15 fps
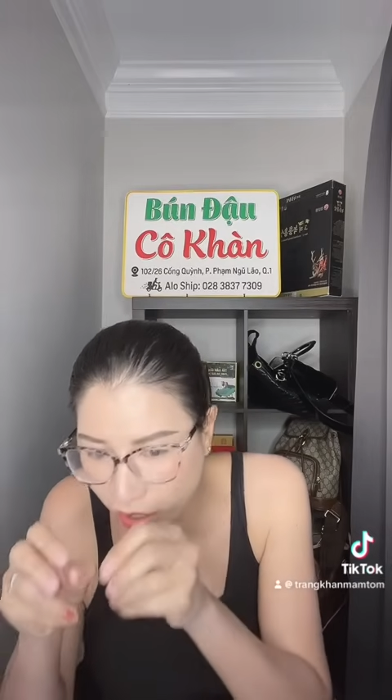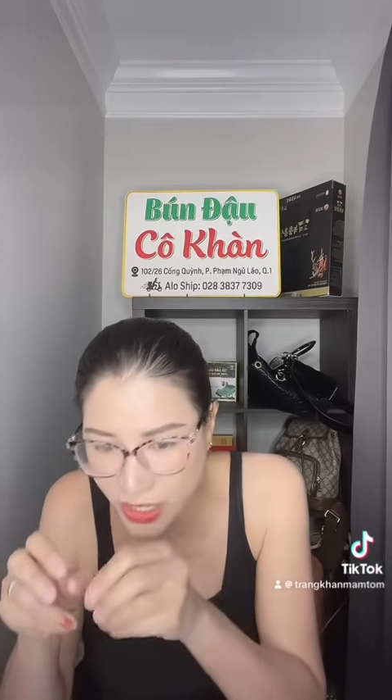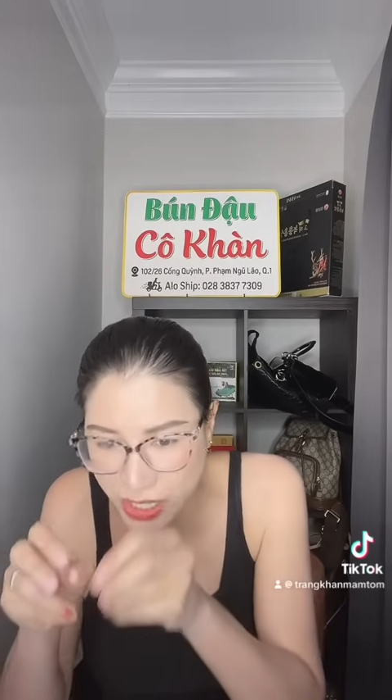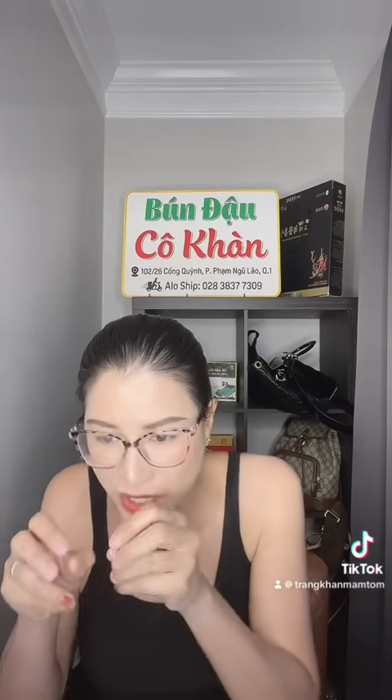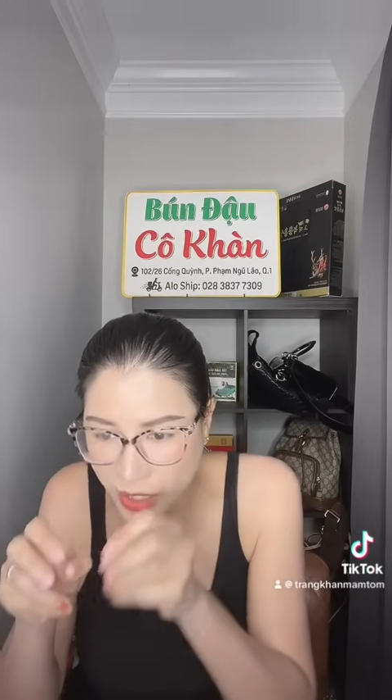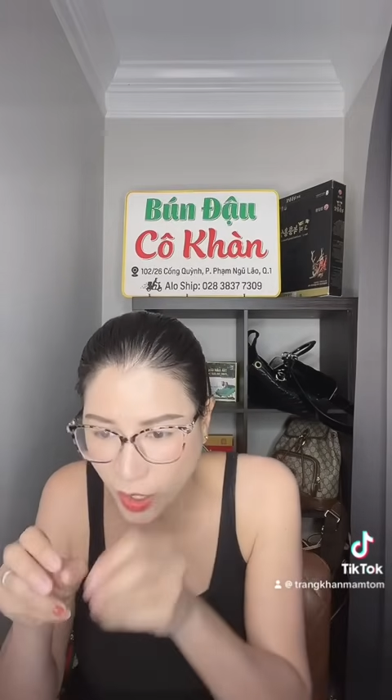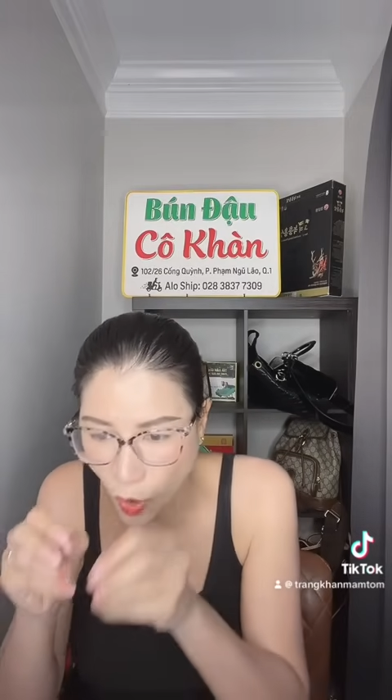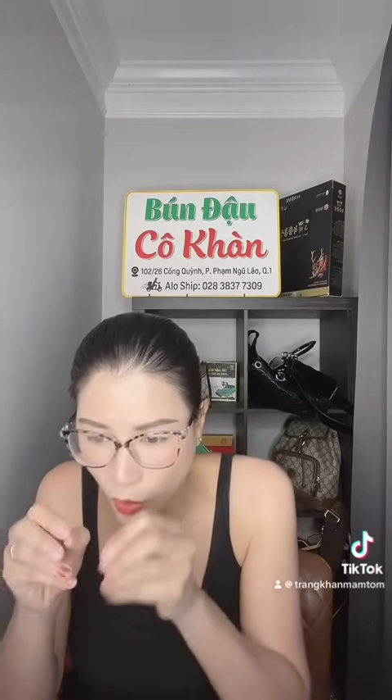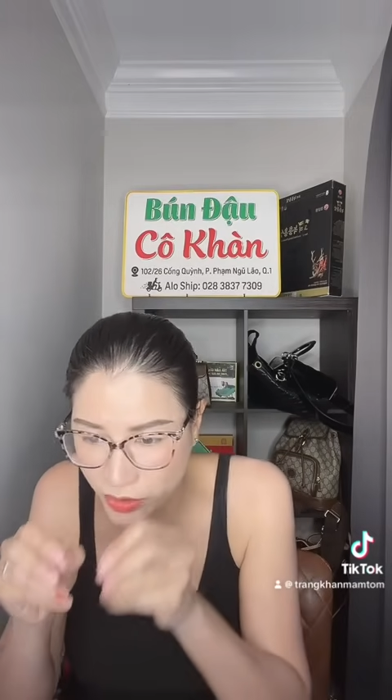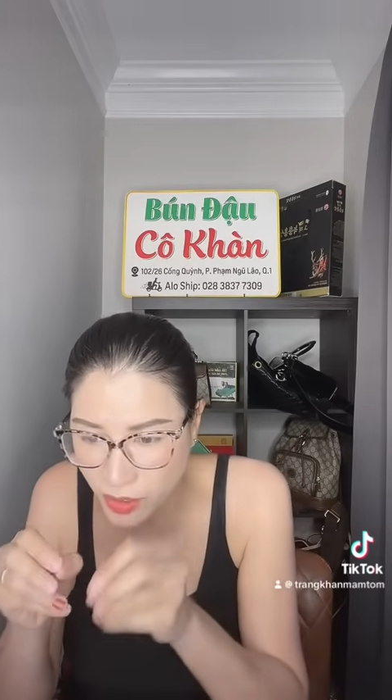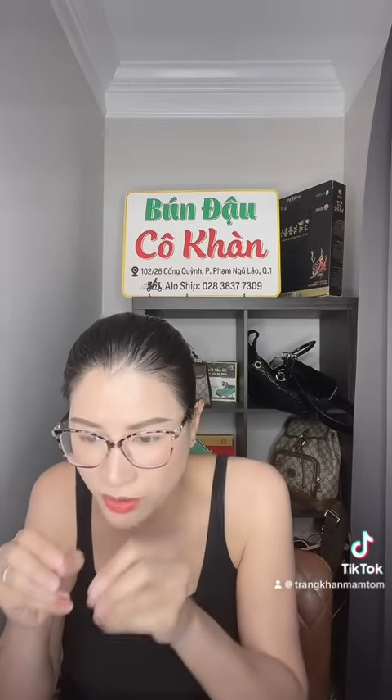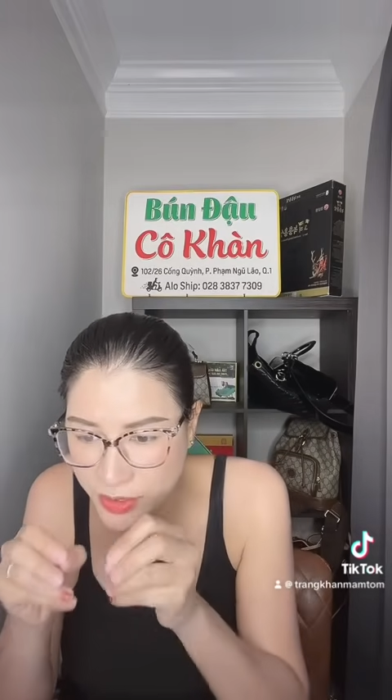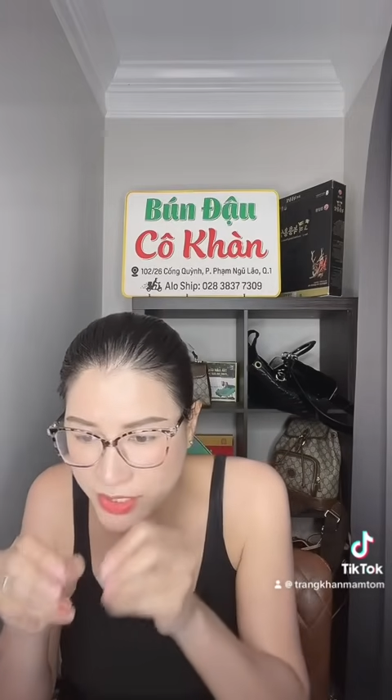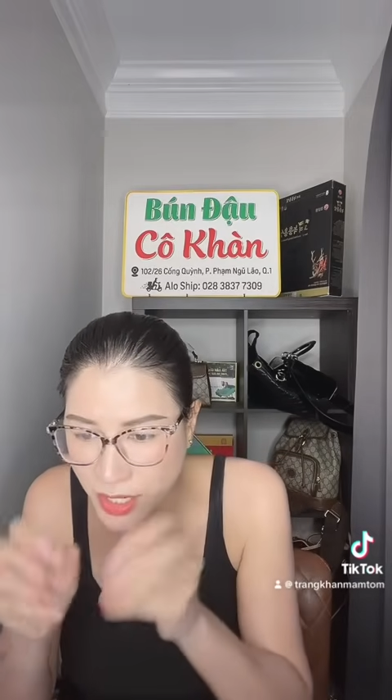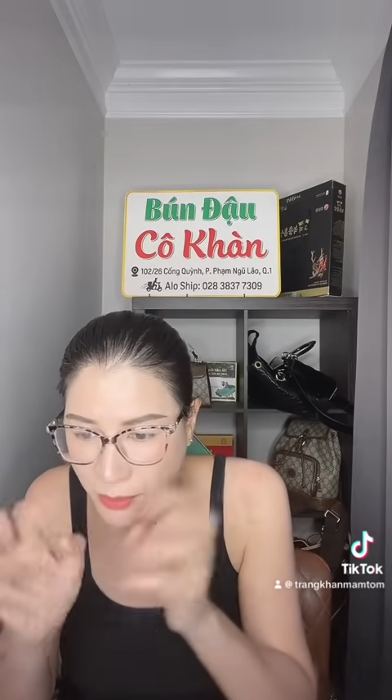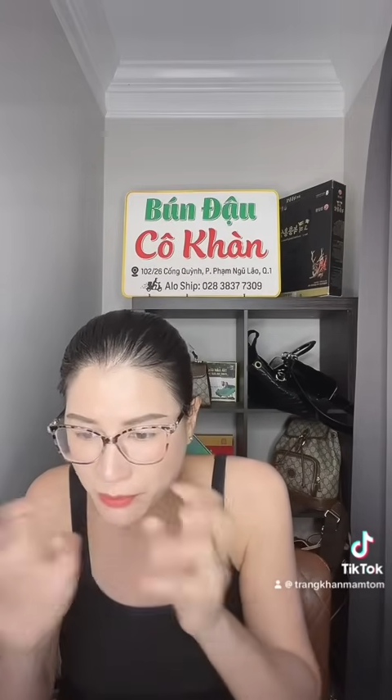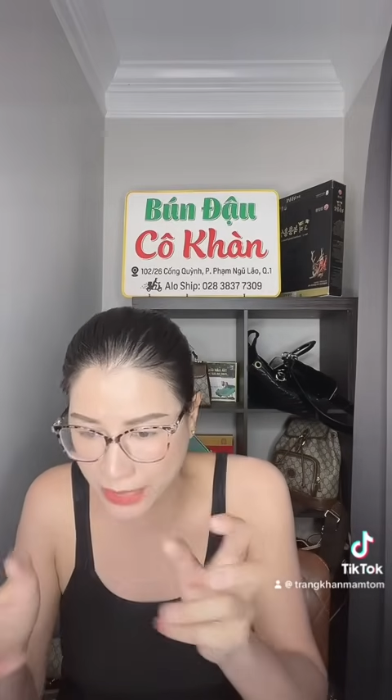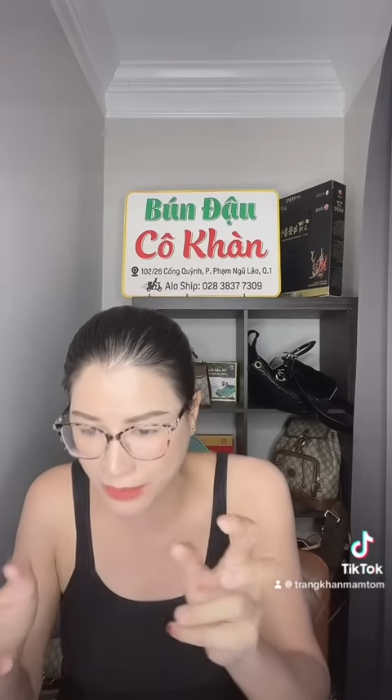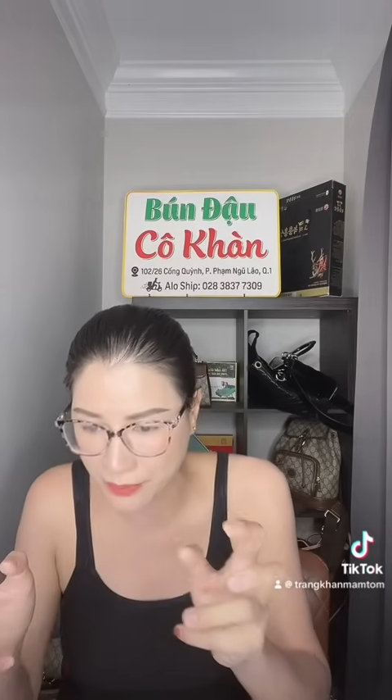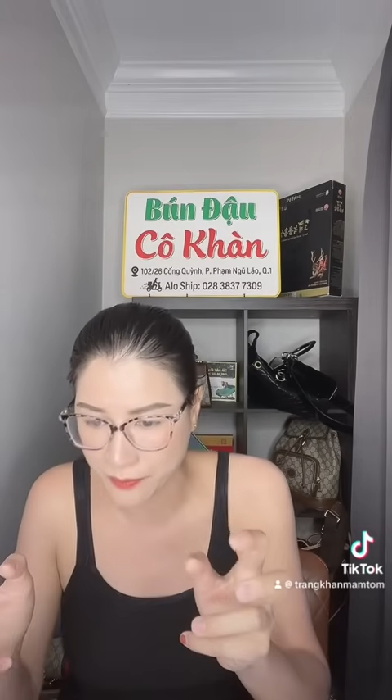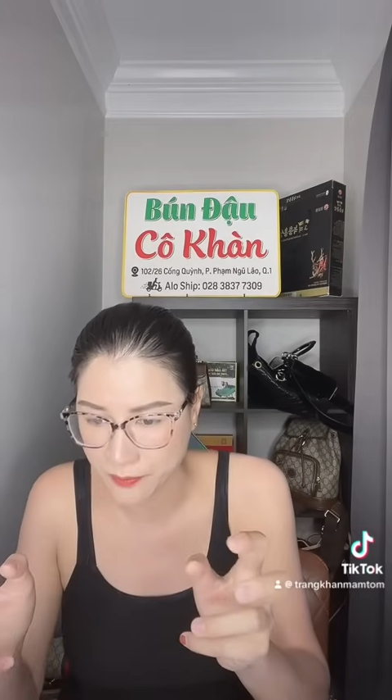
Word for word: kỳ cọ từng chiếc bánh